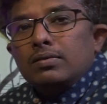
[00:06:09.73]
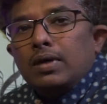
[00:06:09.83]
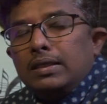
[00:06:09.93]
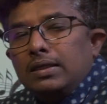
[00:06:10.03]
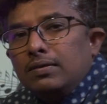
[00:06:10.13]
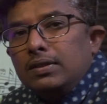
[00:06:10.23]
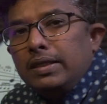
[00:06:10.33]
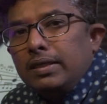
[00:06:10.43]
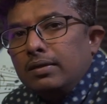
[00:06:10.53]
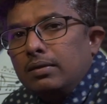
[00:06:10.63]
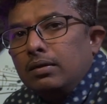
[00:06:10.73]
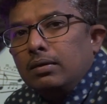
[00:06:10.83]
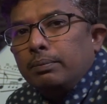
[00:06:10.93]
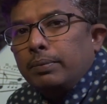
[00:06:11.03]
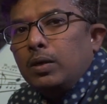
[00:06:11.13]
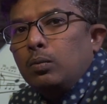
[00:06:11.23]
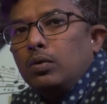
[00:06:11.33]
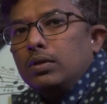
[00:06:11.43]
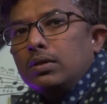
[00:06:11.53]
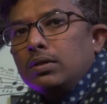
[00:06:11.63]
ஸோ அதில் வந்து நீங்கள்
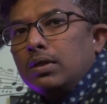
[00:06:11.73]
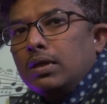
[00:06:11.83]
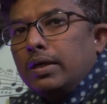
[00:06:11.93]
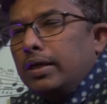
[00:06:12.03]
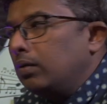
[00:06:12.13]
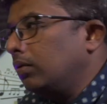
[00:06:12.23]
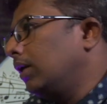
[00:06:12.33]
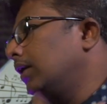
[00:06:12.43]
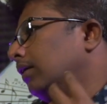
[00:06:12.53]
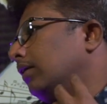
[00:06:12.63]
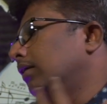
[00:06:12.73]
பண்ணும்போது இன்னும் நல்லா